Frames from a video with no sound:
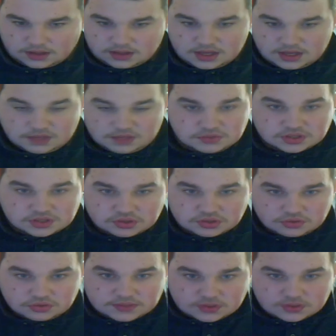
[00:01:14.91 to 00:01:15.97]
ich muss das
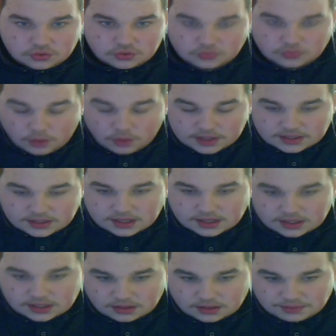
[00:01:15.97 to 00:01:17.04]
irgendwas irgendwo
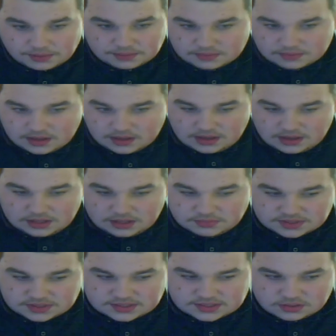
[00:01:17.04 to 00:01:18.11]
hinkriegen, aber ich
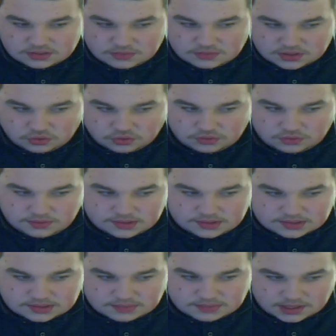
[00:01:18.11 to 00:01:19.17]
muss es irgendwann gucken, wie ich
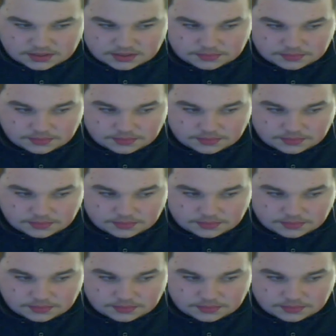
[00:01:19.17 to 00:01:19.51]
das mache.